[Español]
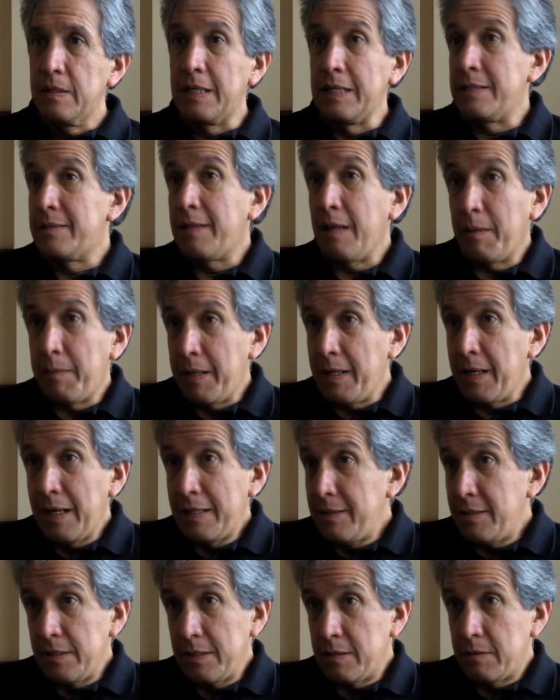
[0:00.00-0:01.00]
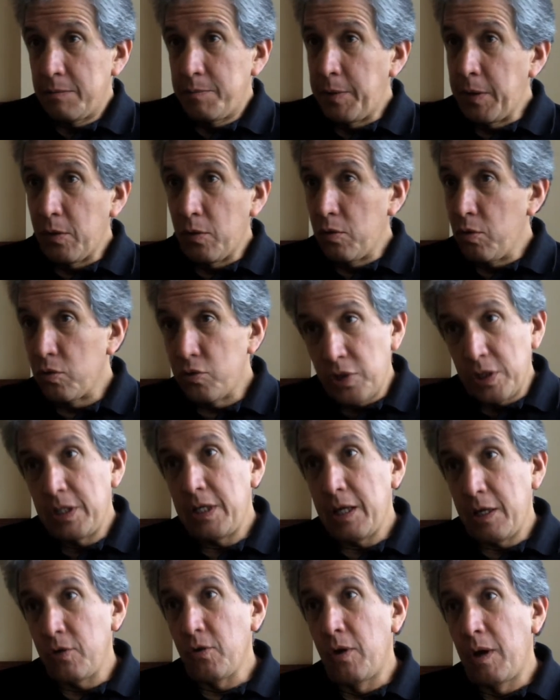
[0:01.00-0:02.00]
que estaba antes, pero no
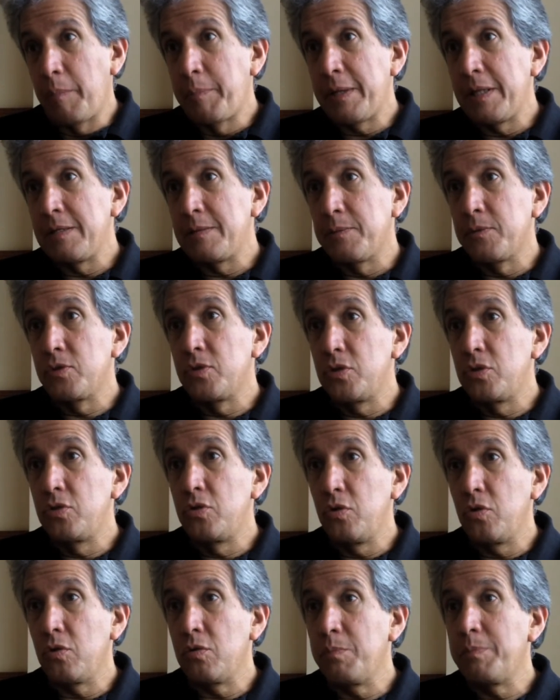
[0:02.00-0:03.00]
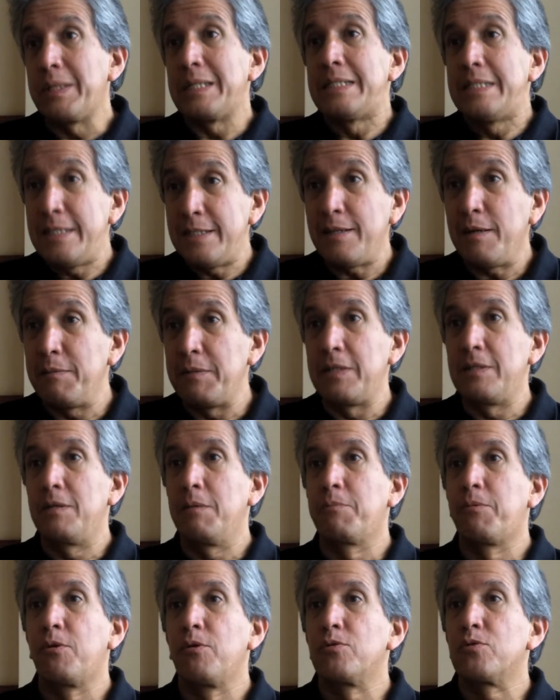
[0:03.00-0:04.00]
tenía yo la predisposición
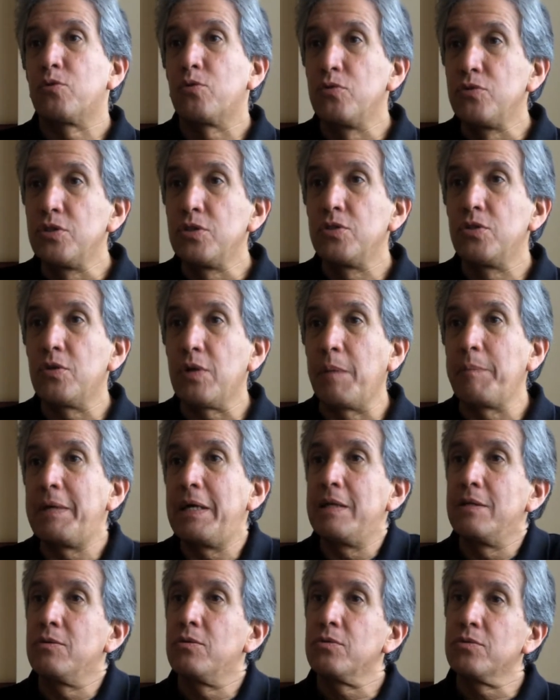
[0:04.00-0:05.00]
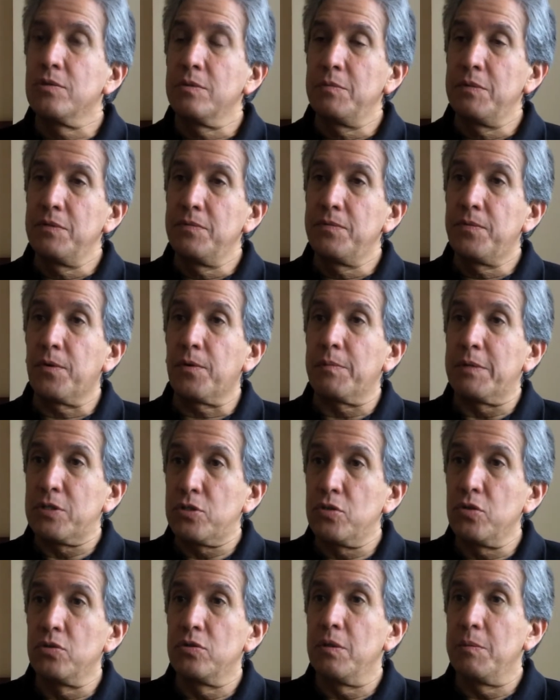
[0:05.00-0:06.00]
precisamente por los condicionamientos de mi
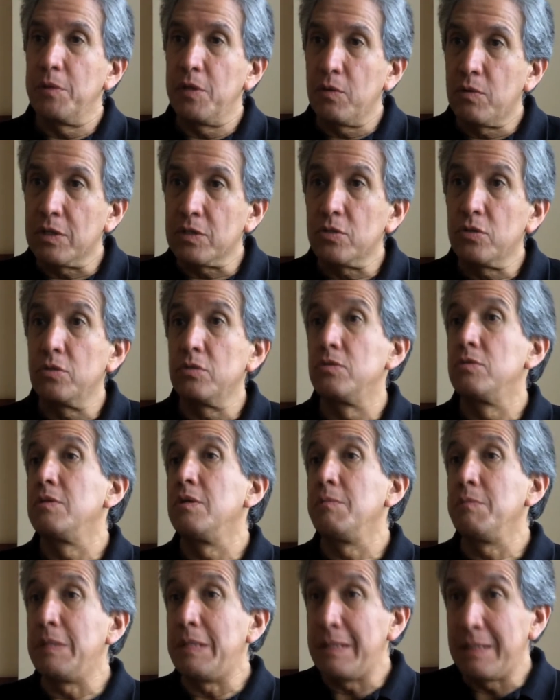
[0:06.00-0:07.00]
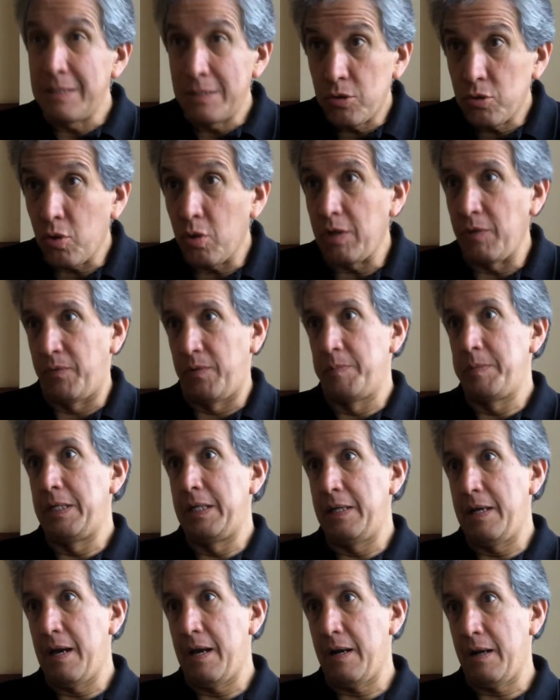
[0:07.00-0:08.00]
formación, de mi educación, de mi historia
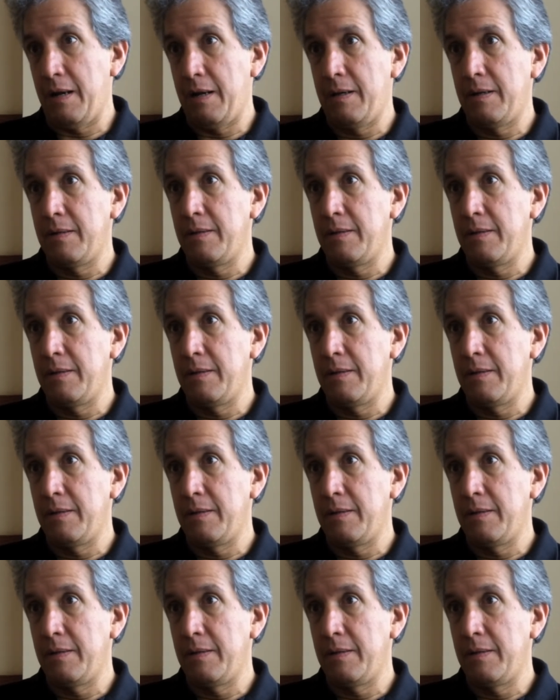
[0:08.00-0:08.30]
familiar.